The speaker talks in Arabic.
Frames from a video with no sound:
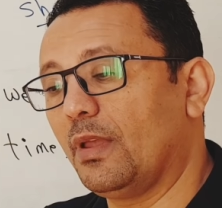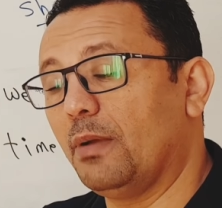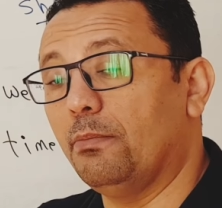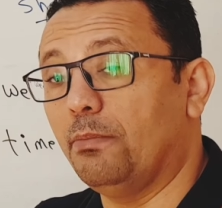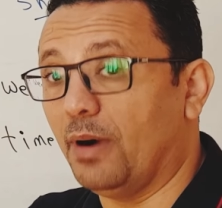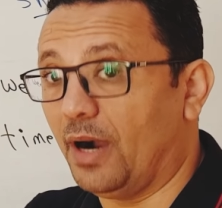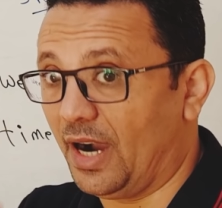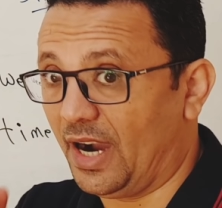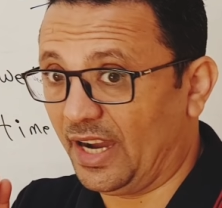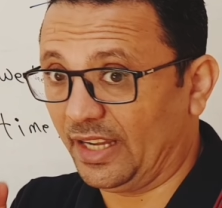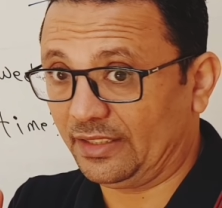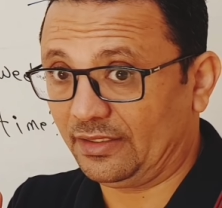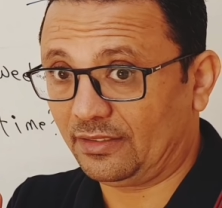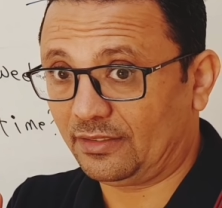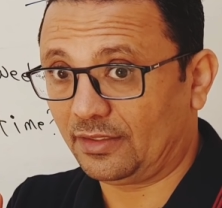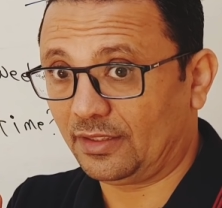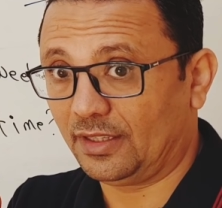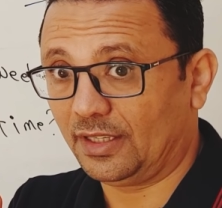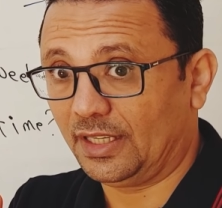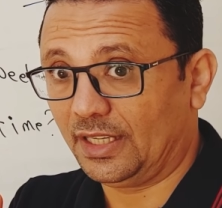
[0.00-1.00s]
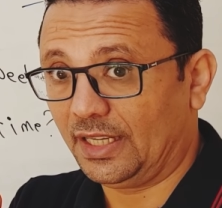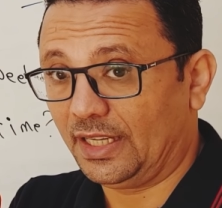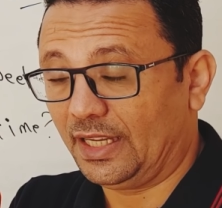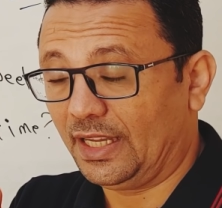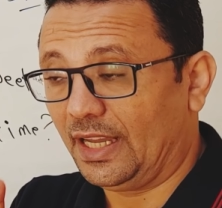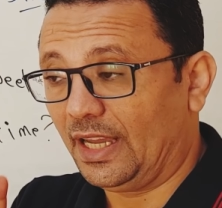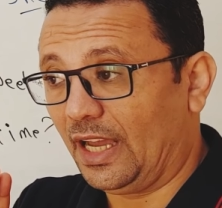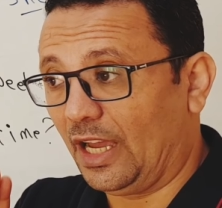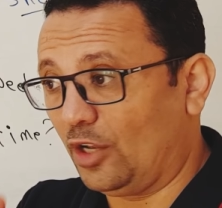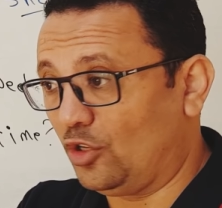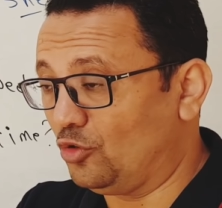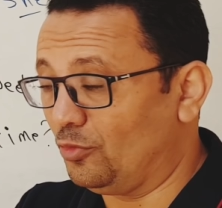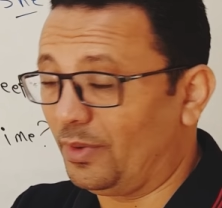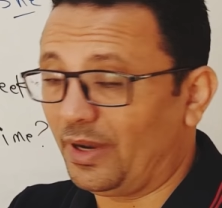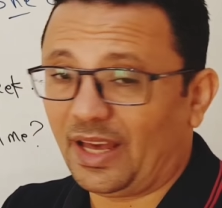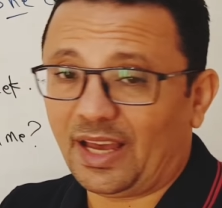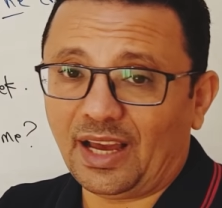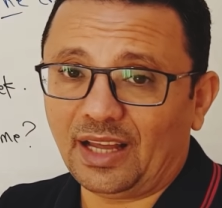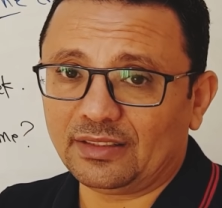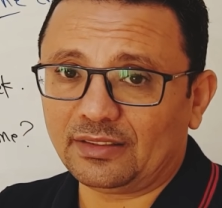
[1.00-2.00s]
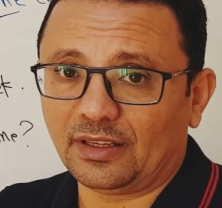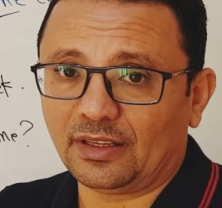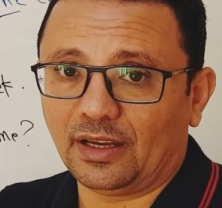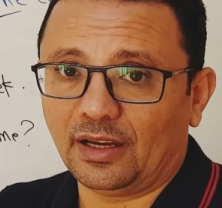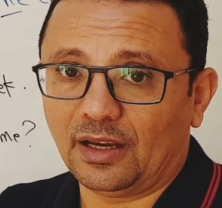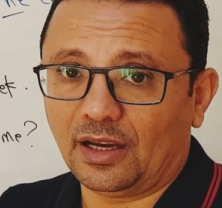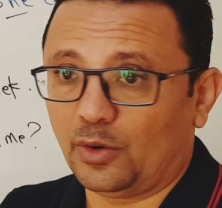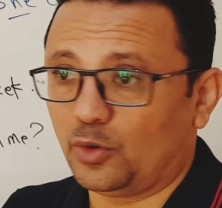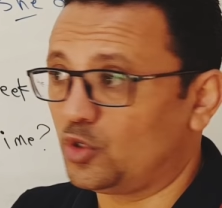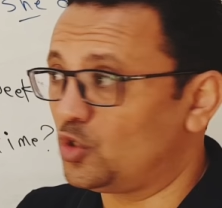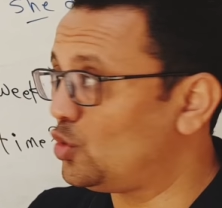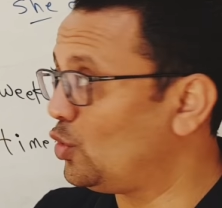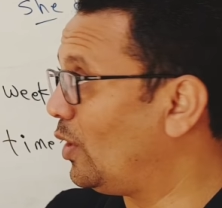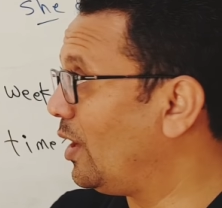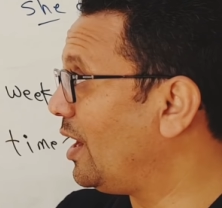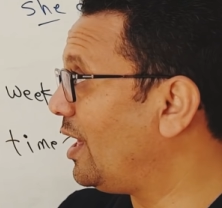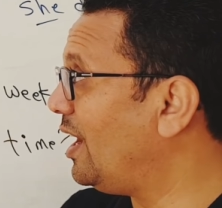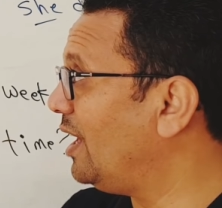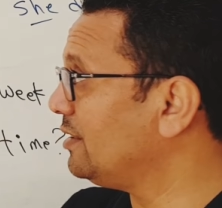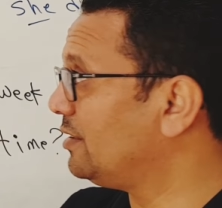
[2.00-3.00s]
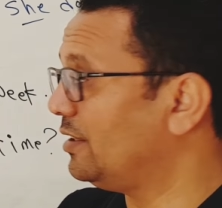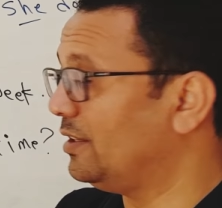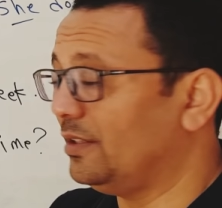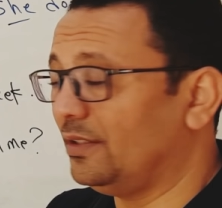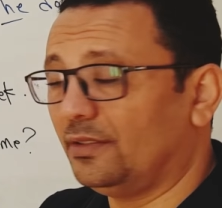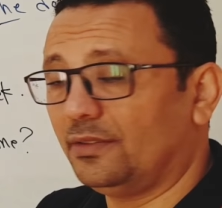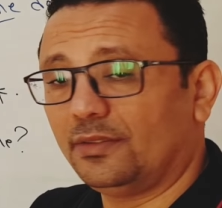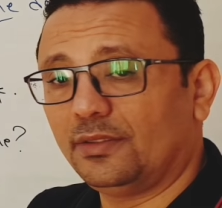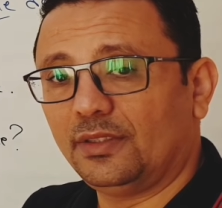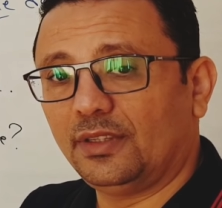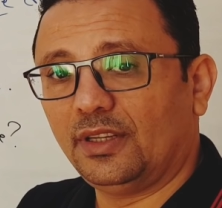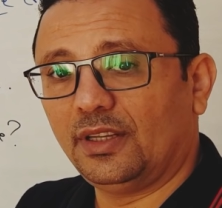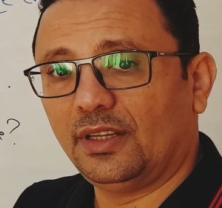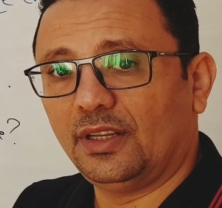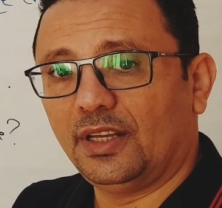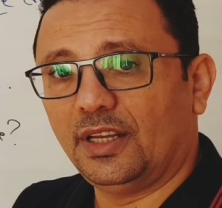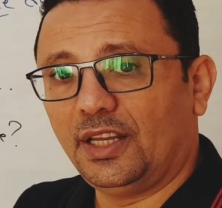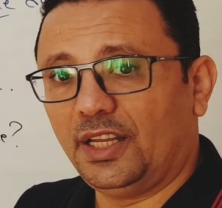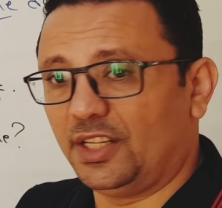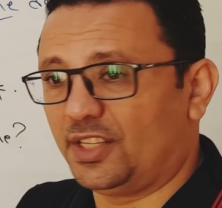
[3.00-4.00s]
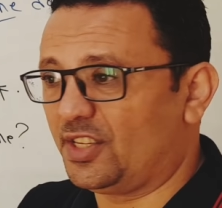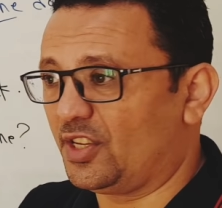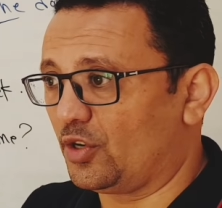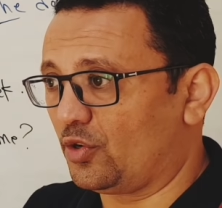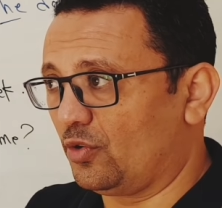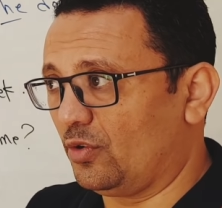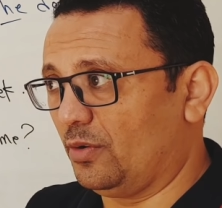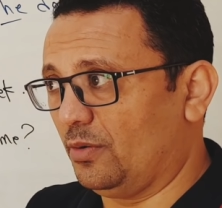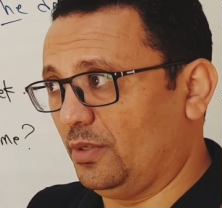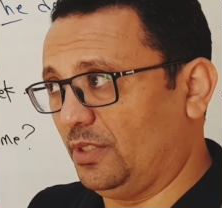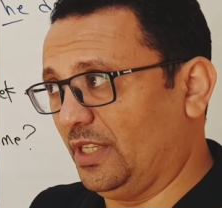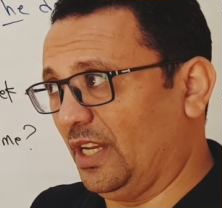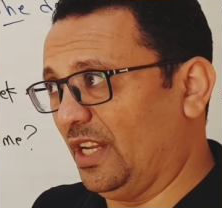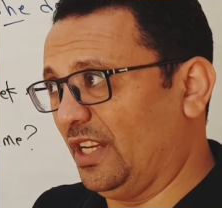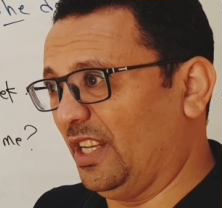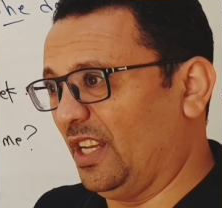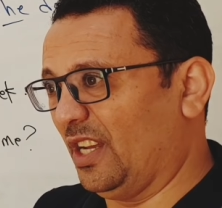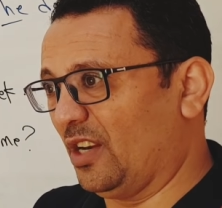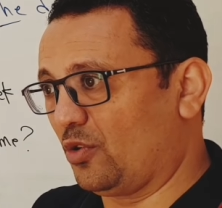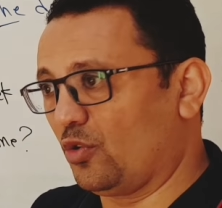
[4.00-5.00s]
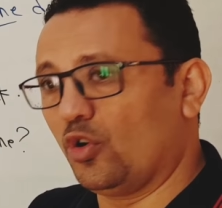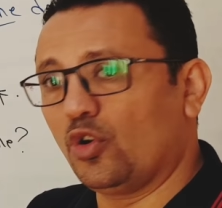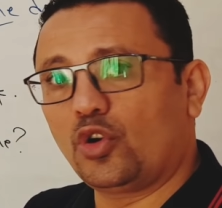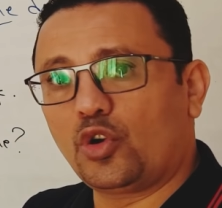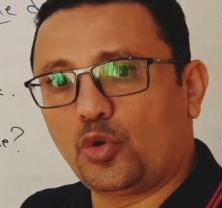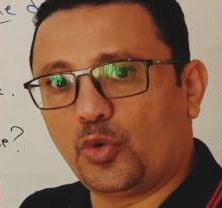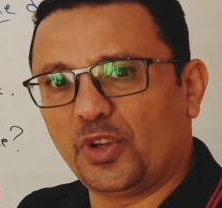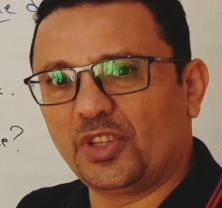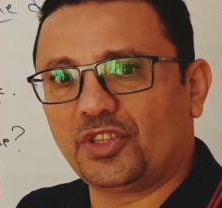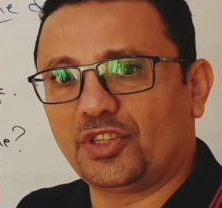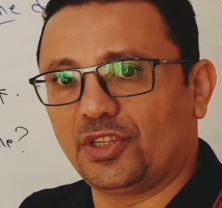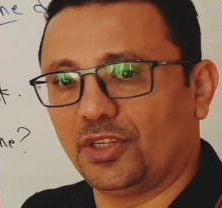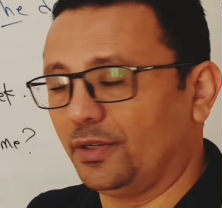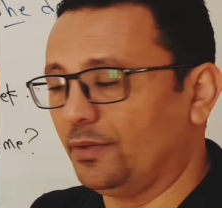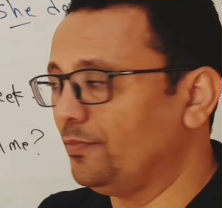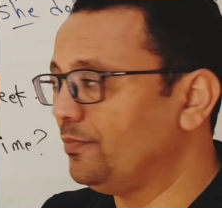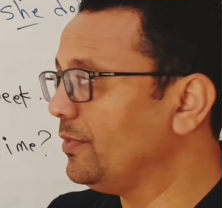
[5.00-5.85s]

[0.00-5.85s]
but الجملة خاطئة أو السؤال خاطئ It's a, يعني a wrong question